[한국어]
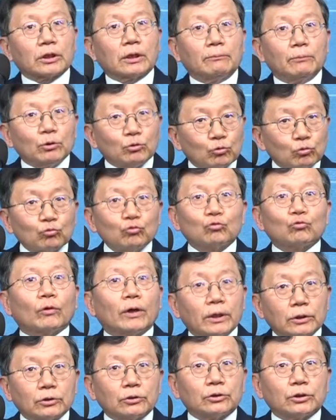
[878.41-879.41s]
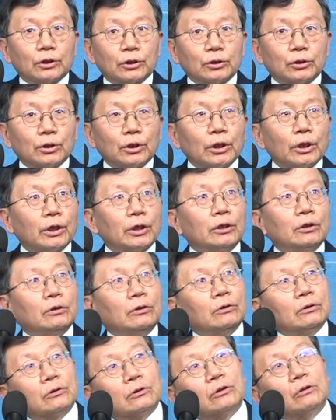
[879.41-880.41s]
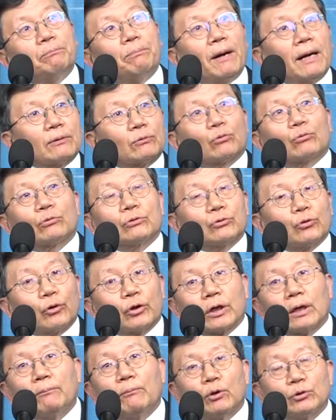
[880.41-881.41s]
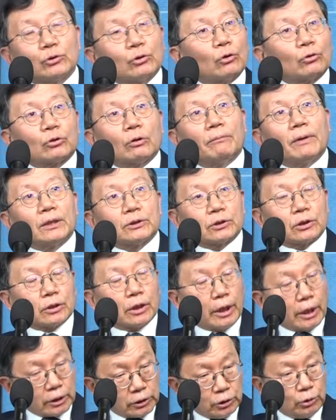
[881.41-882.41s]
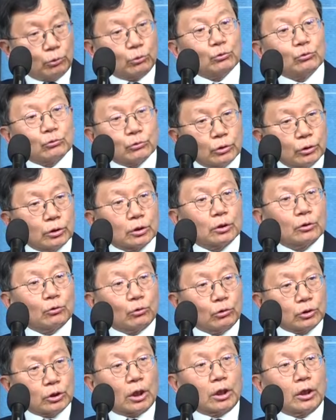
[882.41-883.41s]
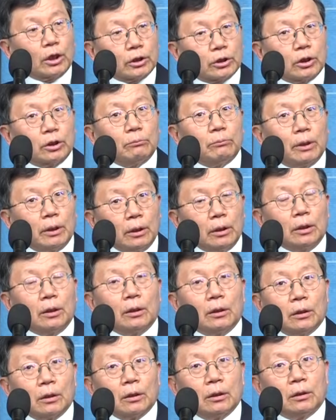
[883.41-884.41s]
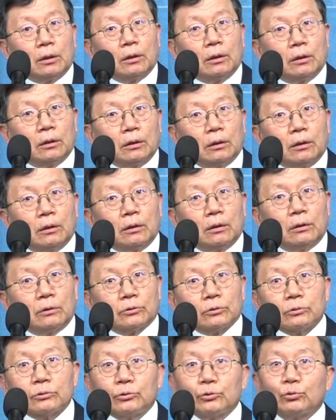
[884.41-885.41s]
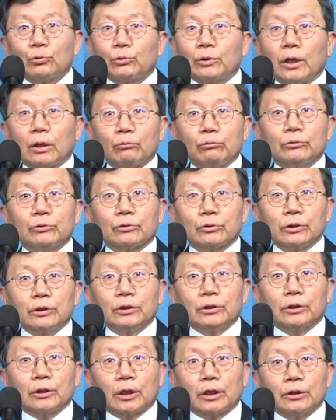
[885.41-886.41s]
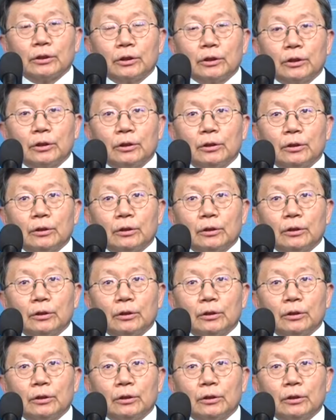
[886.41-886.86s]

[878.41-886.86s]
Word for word: 나면 중국과의 전쟁인데 그 파도를 너희가 먼저 얻어맞아라. 핵 채워줄 테니까 너희 잘났다며. 저그 소리 하고 있는 게 이 인간이.